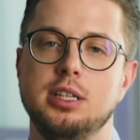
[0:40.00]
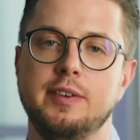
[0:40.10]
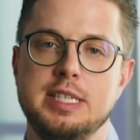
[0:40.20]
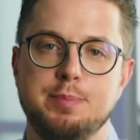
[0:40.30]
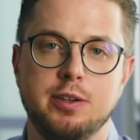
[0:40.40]

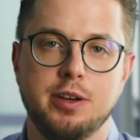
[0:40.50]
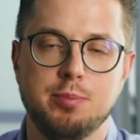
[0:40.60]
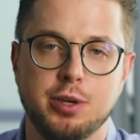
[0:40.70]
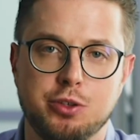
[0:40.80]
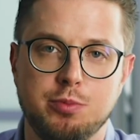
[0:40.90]
Давайте
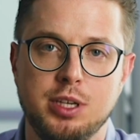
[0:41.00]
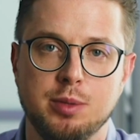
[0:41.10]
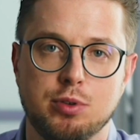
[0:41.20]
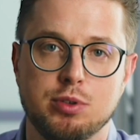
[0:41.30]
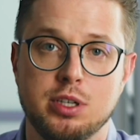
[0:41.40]
поговорим
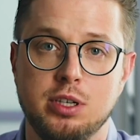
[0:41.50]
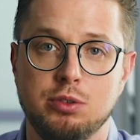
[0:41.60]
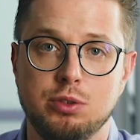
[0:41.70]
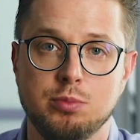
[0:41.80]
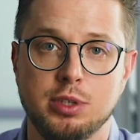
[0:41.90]
подробнее про
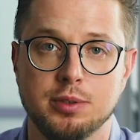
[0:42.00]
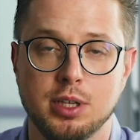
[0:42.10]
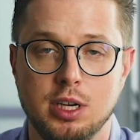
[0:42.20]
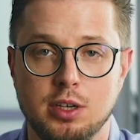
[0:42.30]
соляной туман.